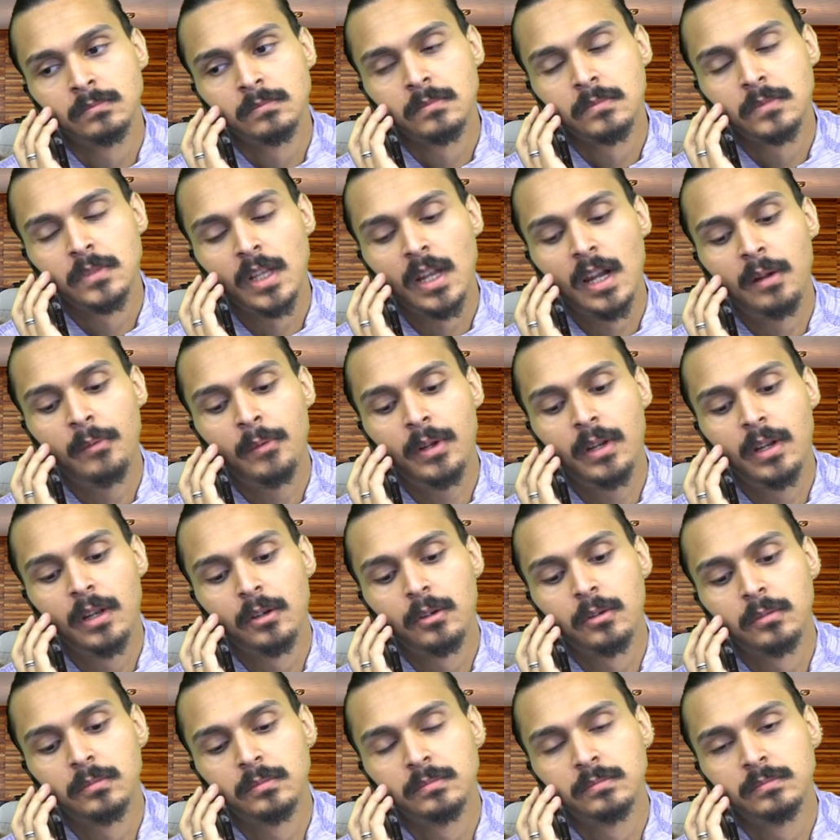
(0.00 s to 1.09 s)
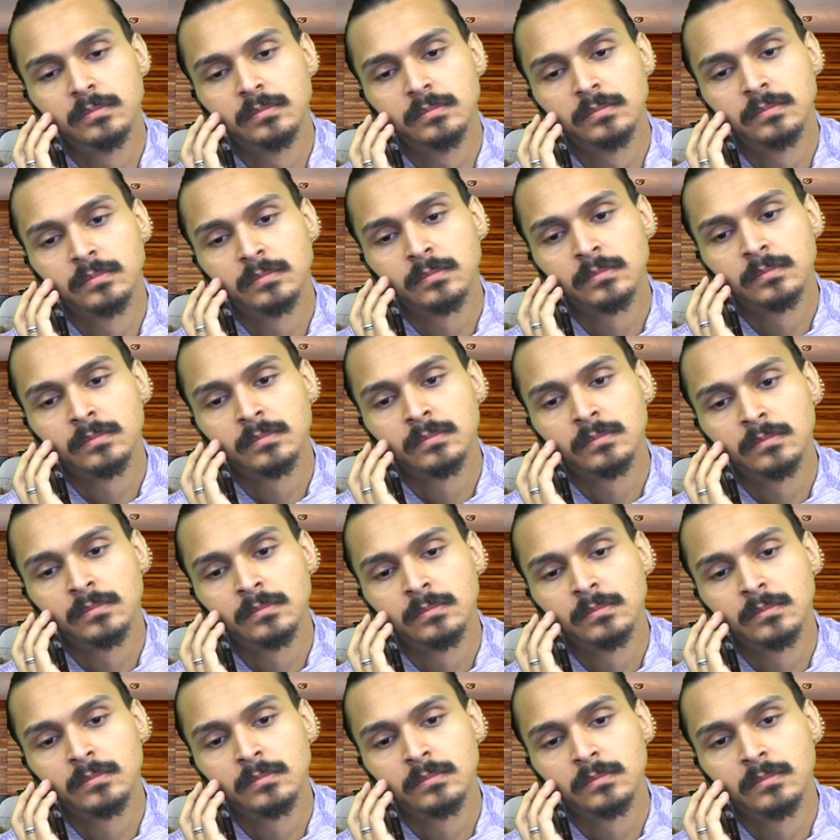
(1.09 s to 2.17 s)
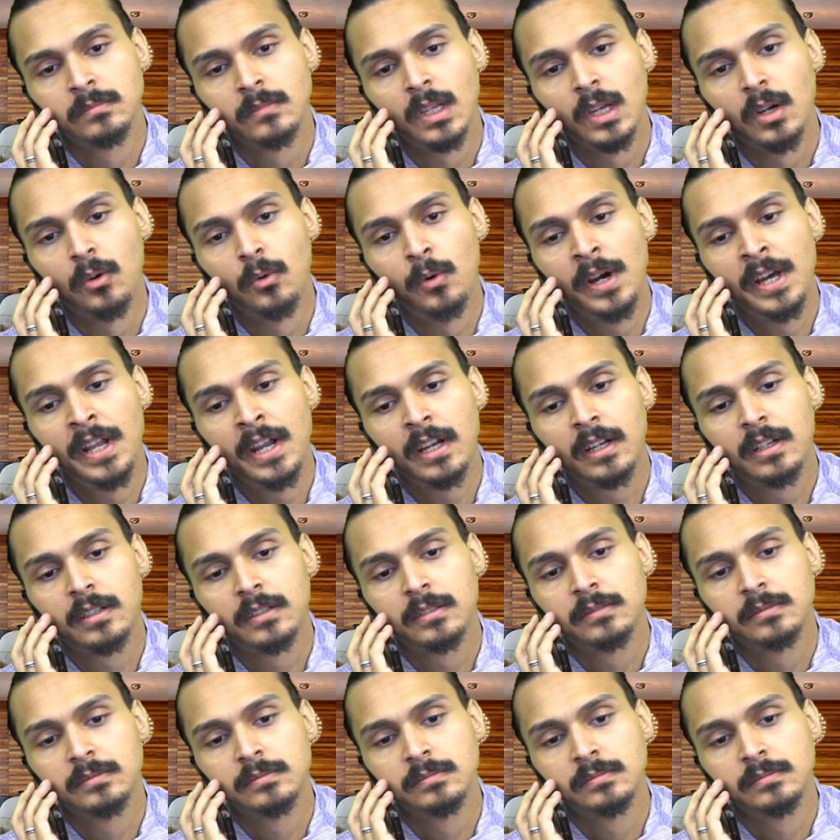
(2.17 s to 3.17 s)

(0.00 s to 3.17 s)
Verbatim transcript: السلام عليكم وعليكم السلام وينك